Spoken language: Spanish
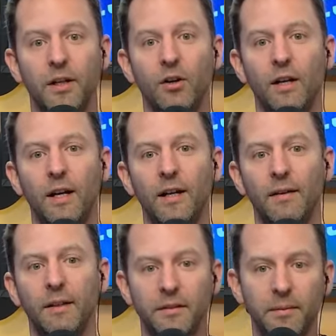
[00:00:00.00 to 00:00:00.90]
Derogó la ley de
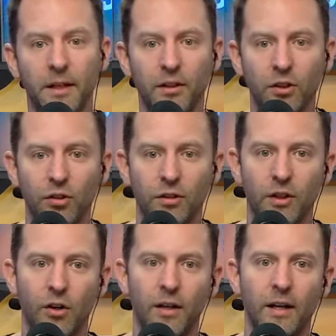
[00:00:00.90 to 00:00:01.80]
abastecimiento,
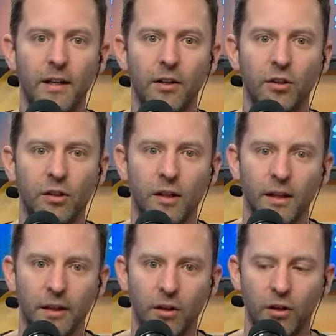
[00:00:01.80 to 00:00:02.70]
derogó la ley de
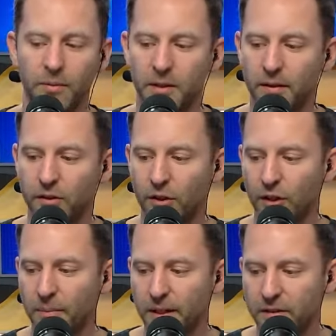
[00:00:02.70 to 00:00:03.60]
góndolas, derogó el observatorio
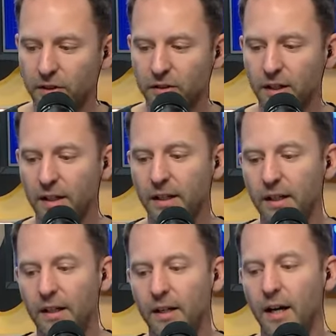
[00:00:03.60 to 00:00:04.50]
de precios
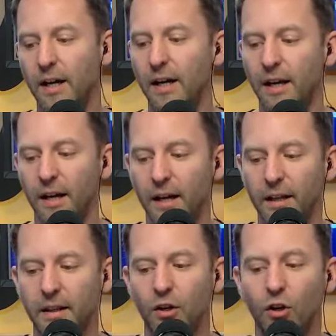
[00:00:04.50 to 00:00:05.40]
y
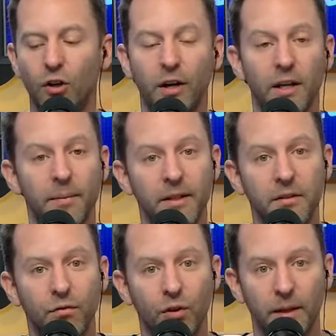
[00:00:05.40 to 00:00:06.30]
eh, derogó los
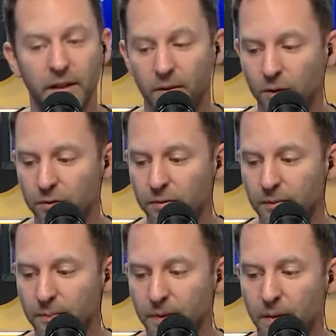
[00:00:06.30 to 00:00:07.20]
regímenes informativos.
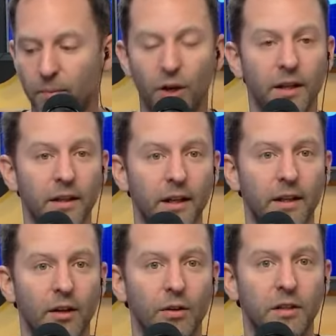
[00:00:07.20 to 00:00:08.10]
Por ende,
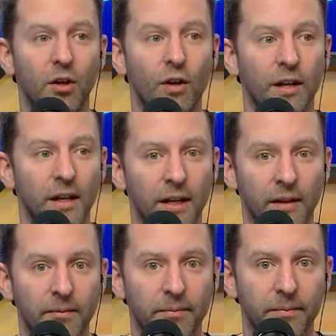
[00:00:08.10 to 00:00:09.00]
les dejó hacer lo que
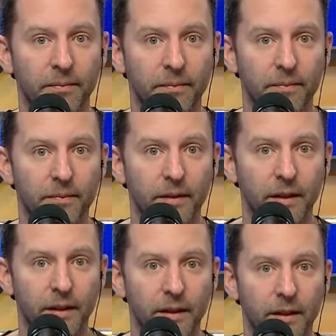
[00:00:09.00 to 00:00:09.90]
quieran
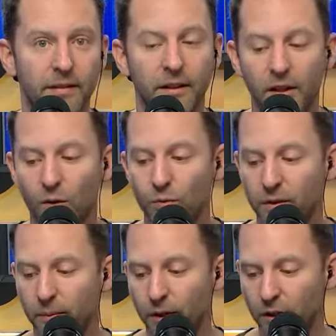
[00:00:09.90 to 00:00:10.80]
y sin ningún
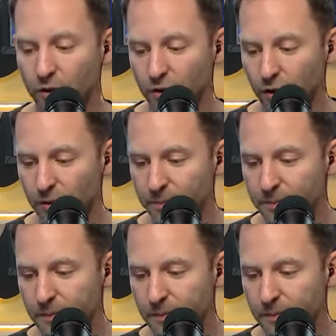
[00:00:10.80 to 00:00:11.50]
tipo de control.